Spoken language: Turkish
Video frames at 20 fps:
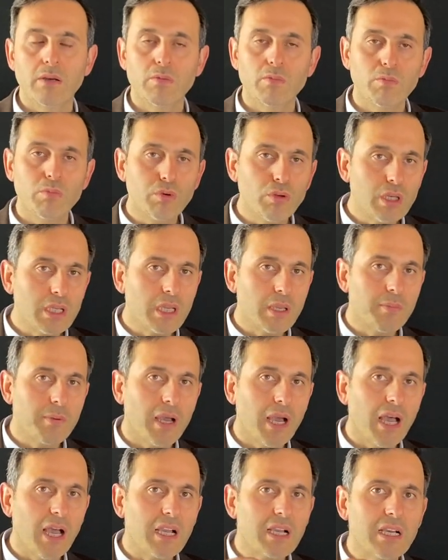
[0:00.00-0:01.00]
Bunun gibi
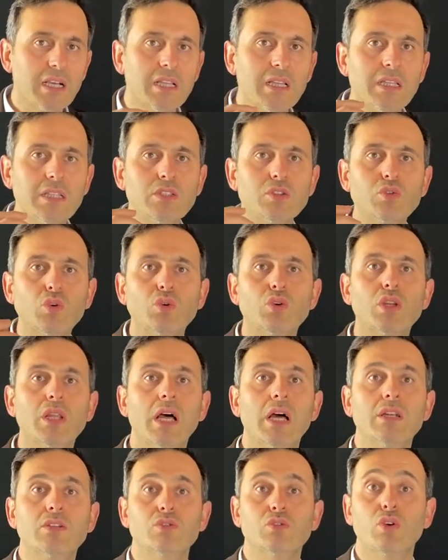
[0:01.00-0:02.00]
akıllı
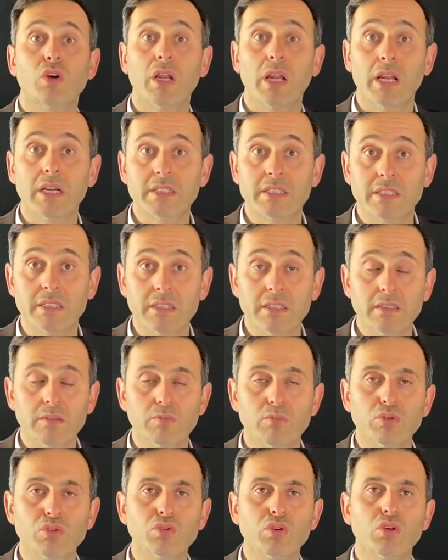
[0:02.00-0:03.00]
sorular sorarsın.
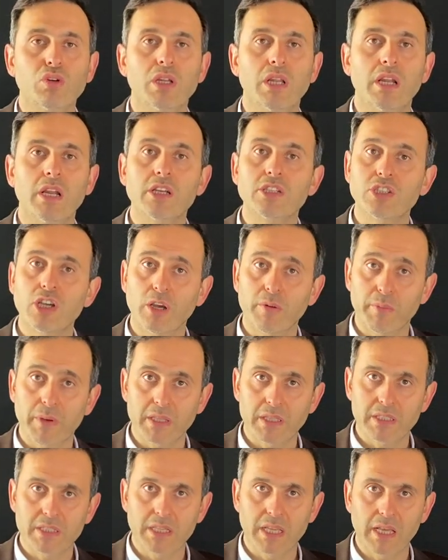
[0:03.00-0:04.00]
Bu sorulara cevap
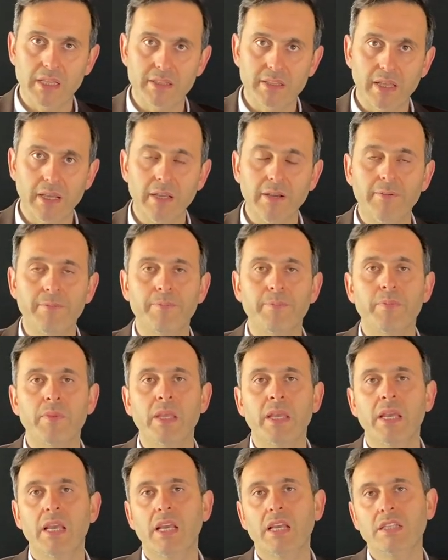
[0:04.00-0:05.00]
alırken de
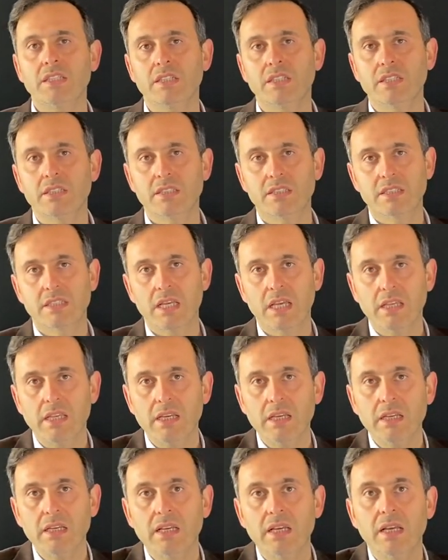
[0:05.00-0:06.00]
eşinin
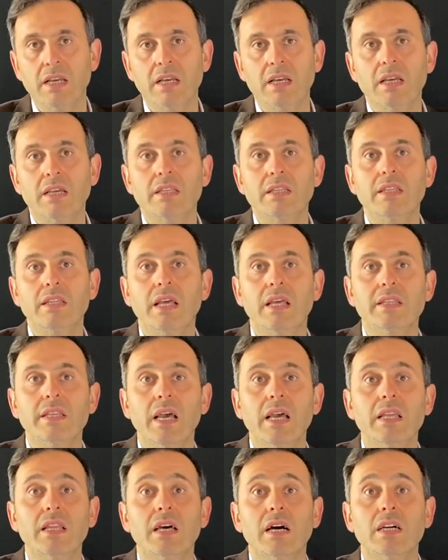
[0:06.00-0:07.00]
seni
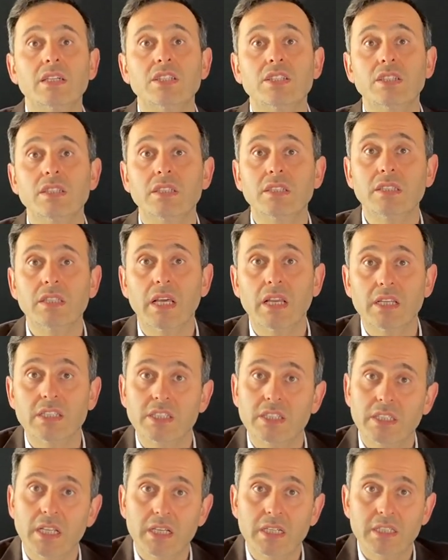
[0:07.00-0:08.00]
neden aşırı
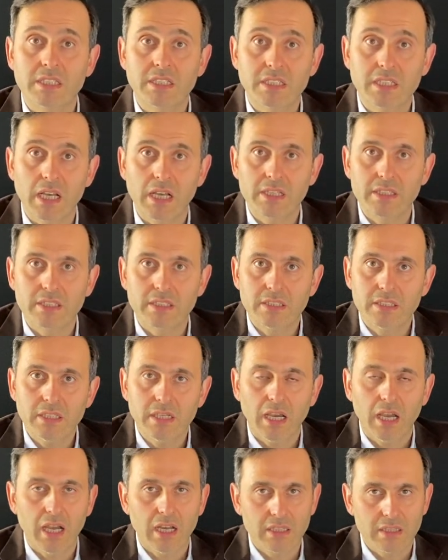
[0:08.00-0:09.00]
derecede kıskandığını
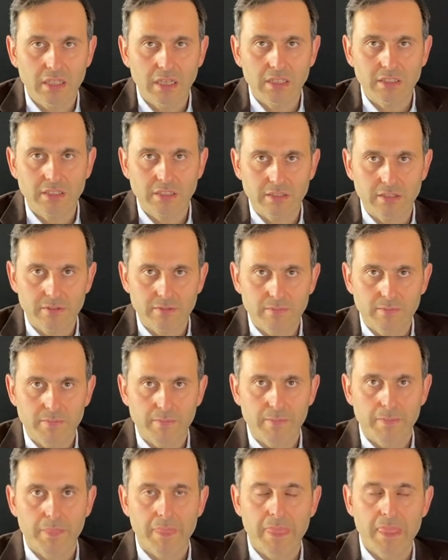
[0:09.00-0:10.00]
anlarsın.
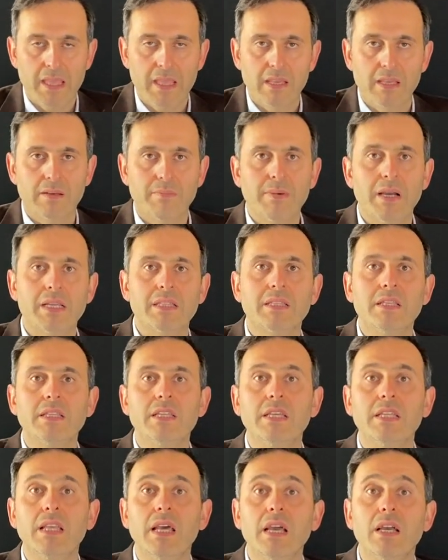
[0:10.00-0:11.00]
Baktın
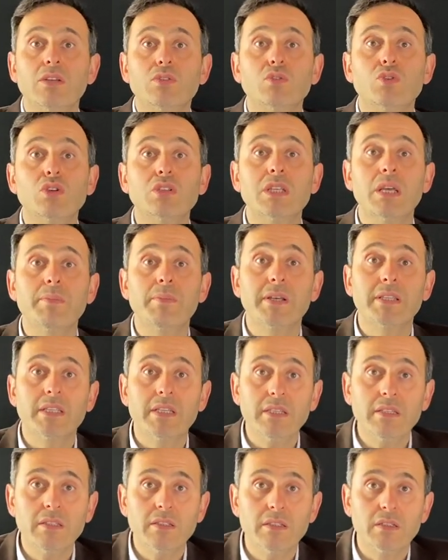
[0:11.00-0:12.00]
yine
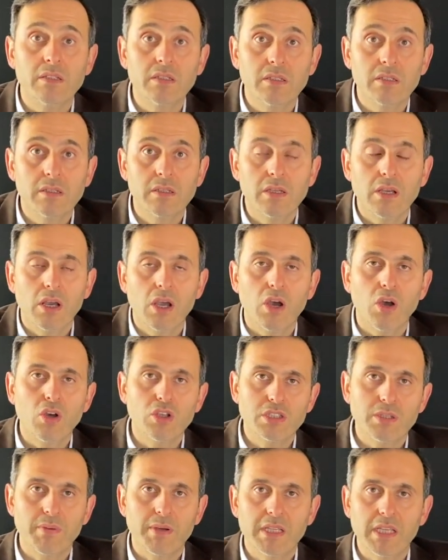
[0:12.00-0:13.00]
çözemedin. O
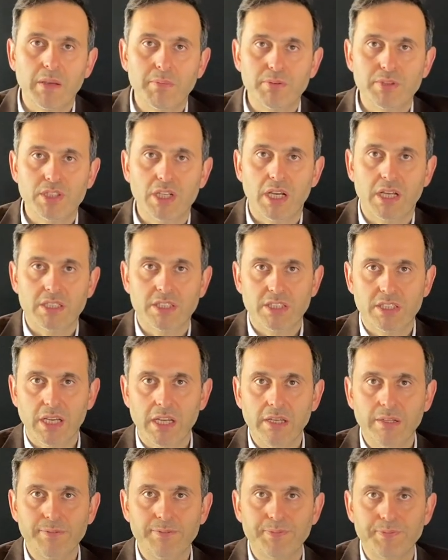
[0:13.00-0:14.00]
zaman yapacağın
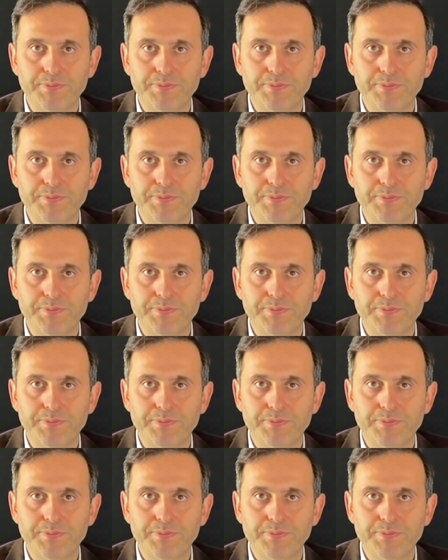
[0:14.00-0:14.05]
şey